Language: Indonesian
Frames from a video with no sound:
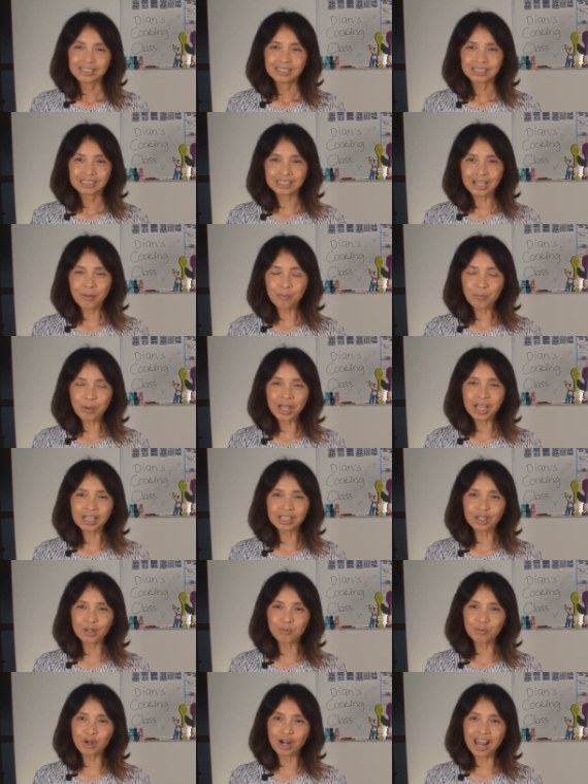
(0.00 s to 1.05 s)
Sampai
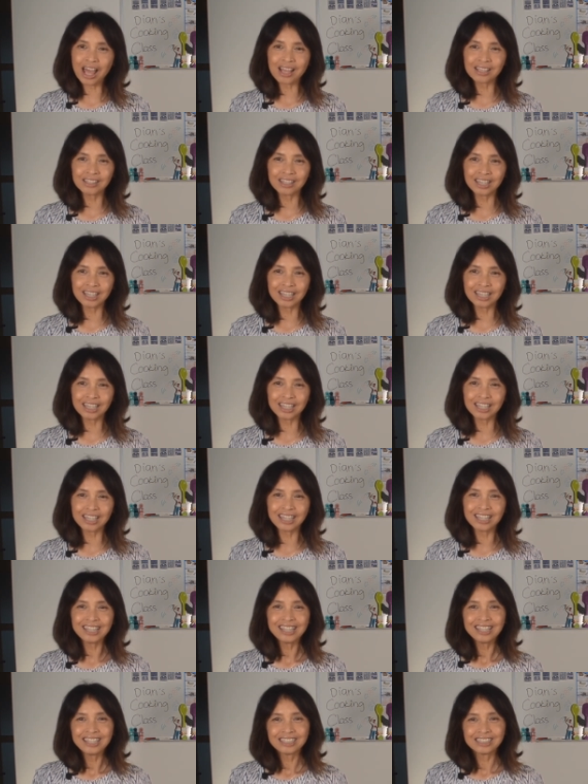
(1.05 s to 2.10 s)
ketemu lagi
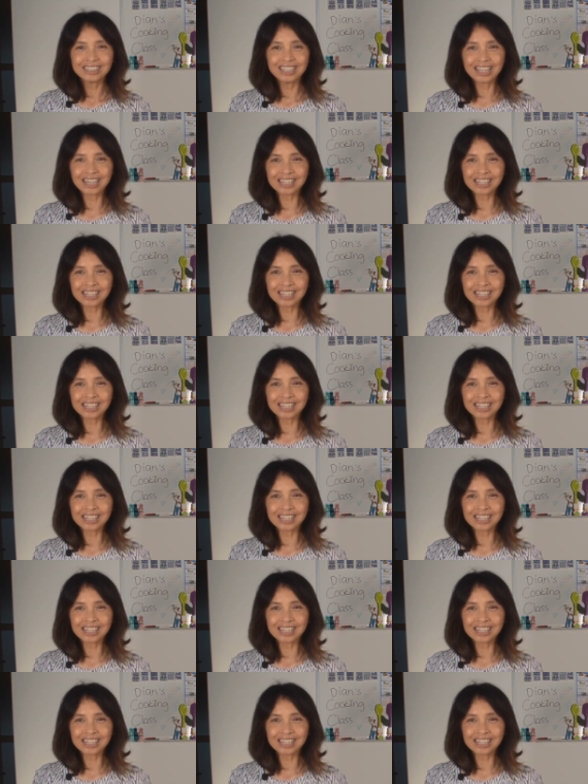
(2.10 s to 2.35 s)
di